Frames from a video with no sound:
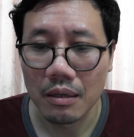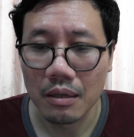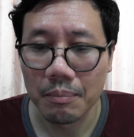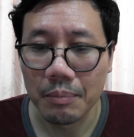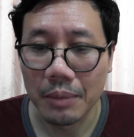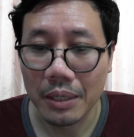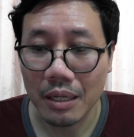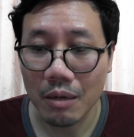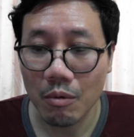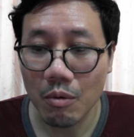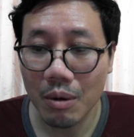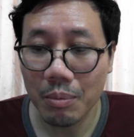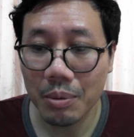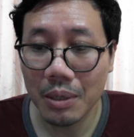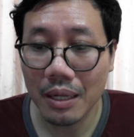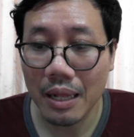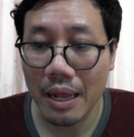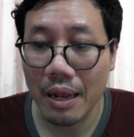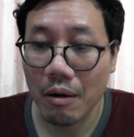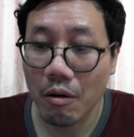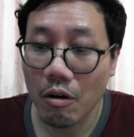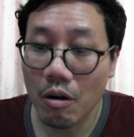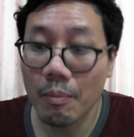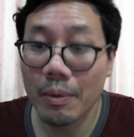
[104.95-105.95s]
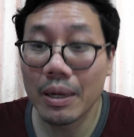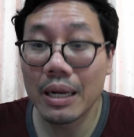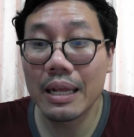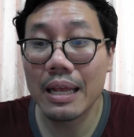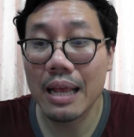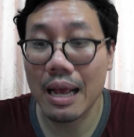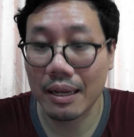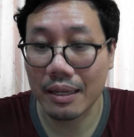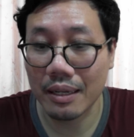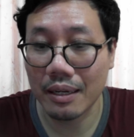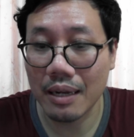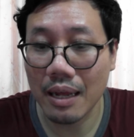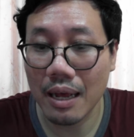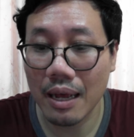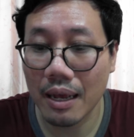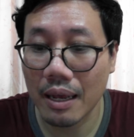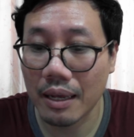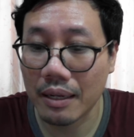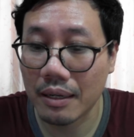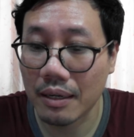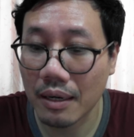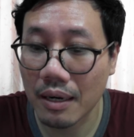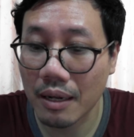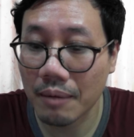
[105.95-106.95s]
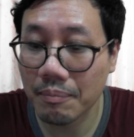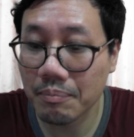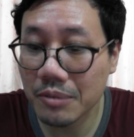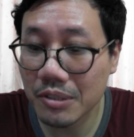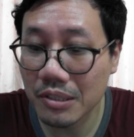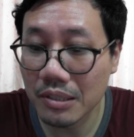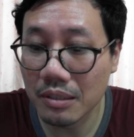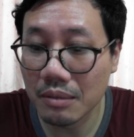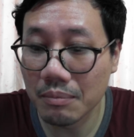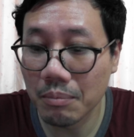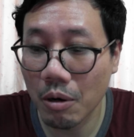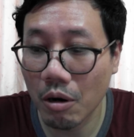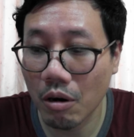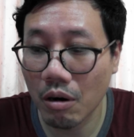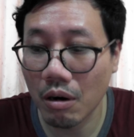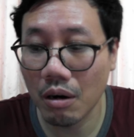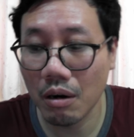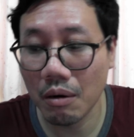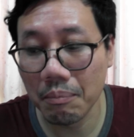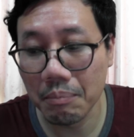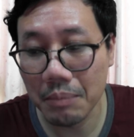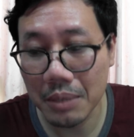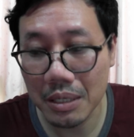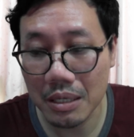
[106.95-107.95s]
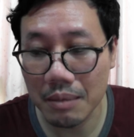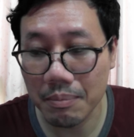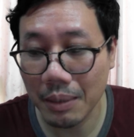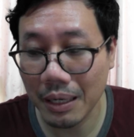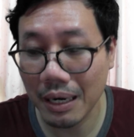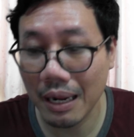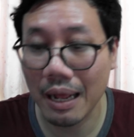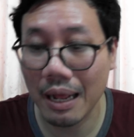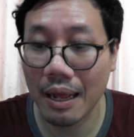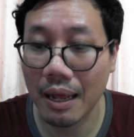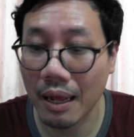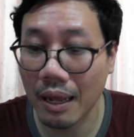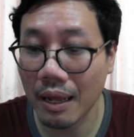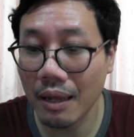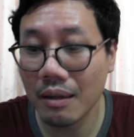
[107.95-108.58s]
เหมือนกับว่าเพื่อไทยเขาก็ไม่ได้อยากจะได้นะครับ ซึ่งพอมีปัญหา